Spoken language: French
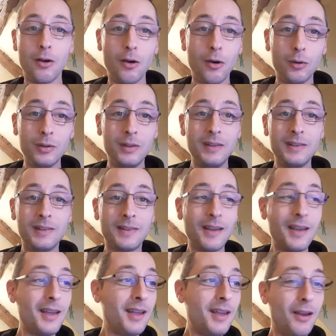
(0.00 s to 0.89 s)

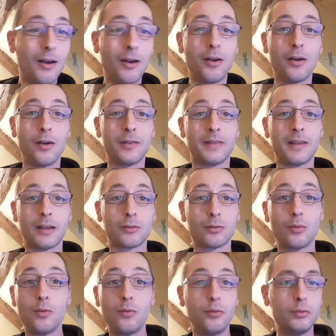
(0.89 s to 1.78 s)
Odyssée, ça se
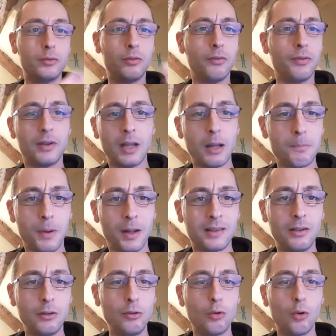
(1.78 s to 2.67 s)
trouve, ou tu fais peut-être
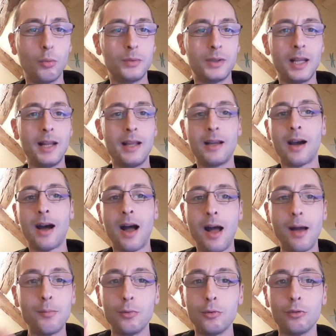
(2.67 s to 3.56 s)
partie du groupe
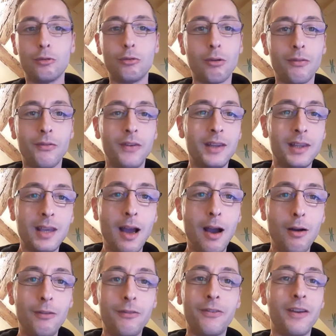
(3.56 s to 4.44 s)
Telegram ou sur VK
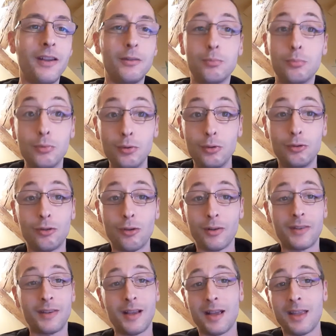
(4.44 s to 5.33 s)
ou Facebook, j'en
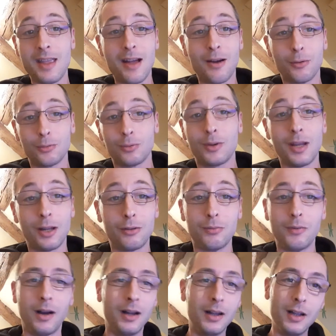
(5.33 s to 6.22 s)
sais rien. En tout cas, tu
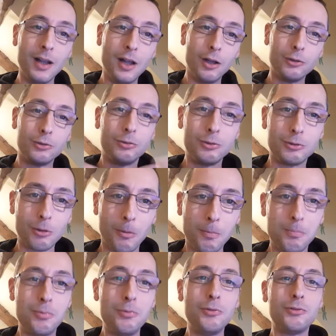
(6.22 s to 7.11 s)
vois, je suis sur
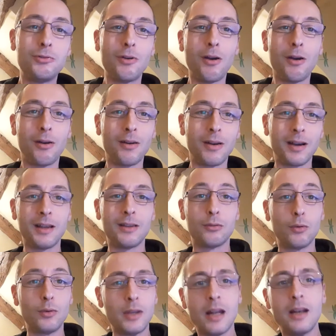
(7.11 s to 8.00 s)
plusieurs
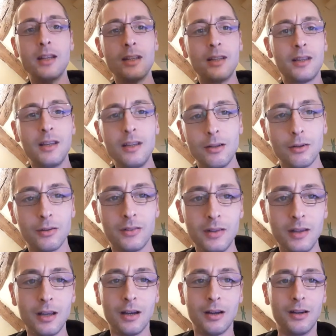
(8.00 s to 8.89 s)
réseaux. Il y a LinkedIn
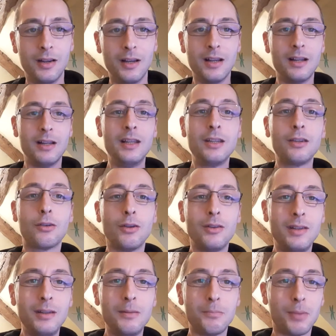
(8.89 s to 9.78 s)
aussi, euh,
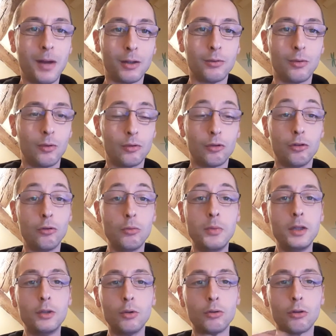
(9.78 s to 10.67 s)
LinkedIn, pardon, je
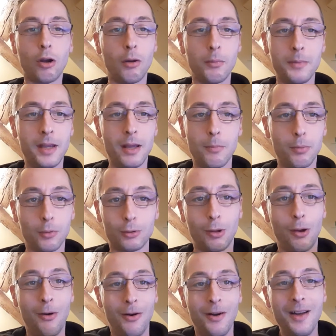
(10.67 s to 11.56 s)
l'oublie tout le temps, mais pourtant,